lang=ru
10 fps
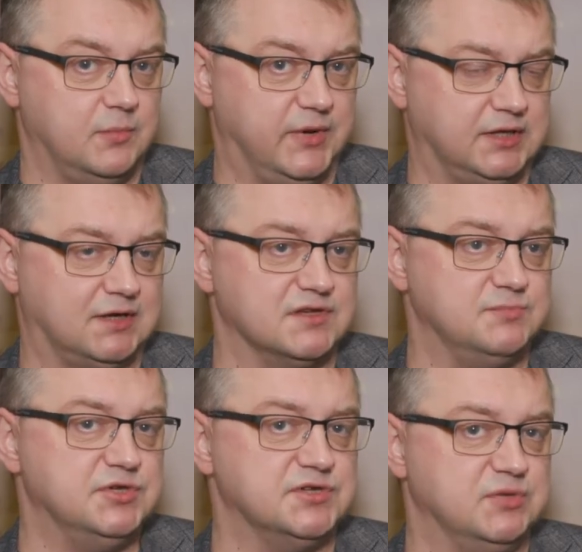Порядка
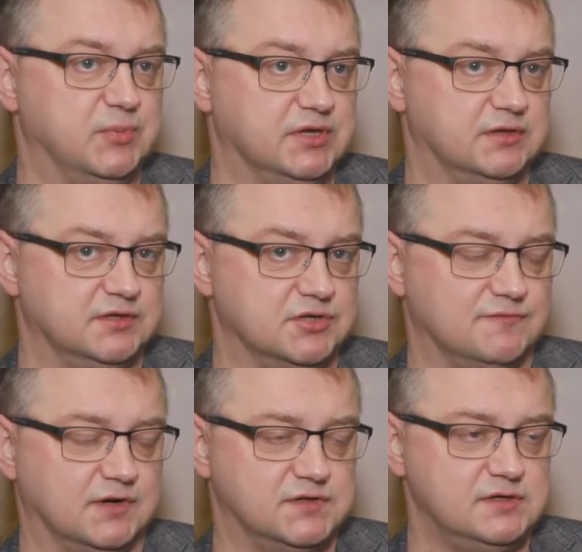85
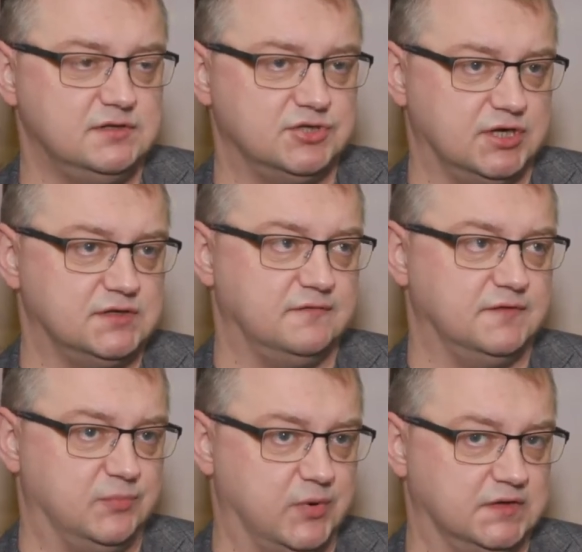тысяч вакцин сейчас
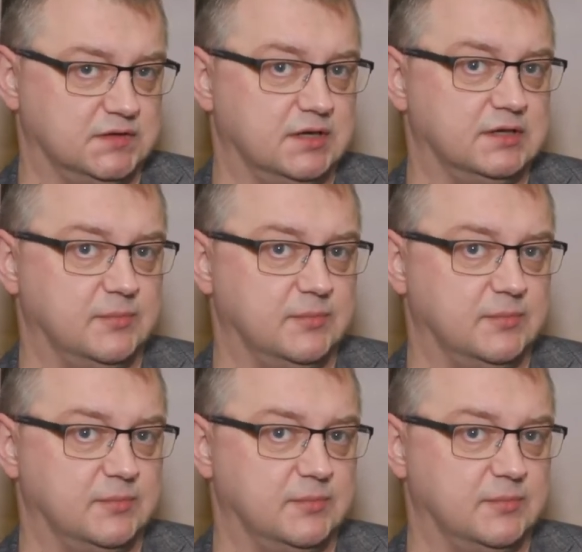в запасе.